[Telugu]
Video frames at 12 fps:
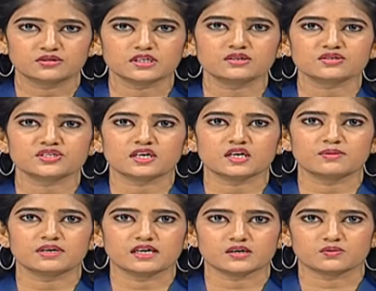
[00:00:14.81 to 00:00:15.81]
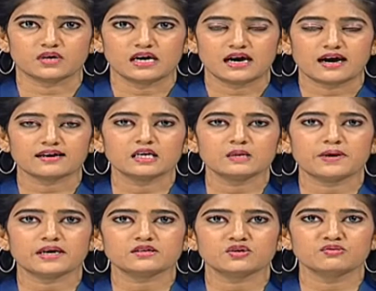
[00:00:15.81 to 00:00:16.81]
దురదృష్టకరమన్నారు అయ్యన్న
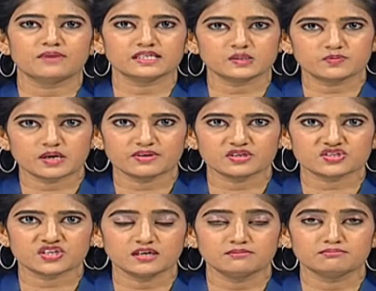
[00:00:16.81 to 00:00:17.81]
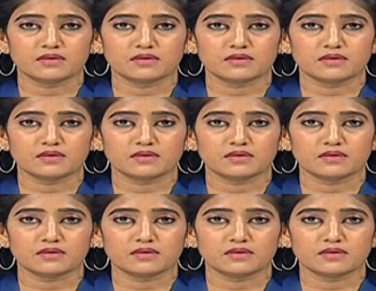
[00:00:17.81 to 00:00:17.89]
పాత్రుడు మతిభ్రమించి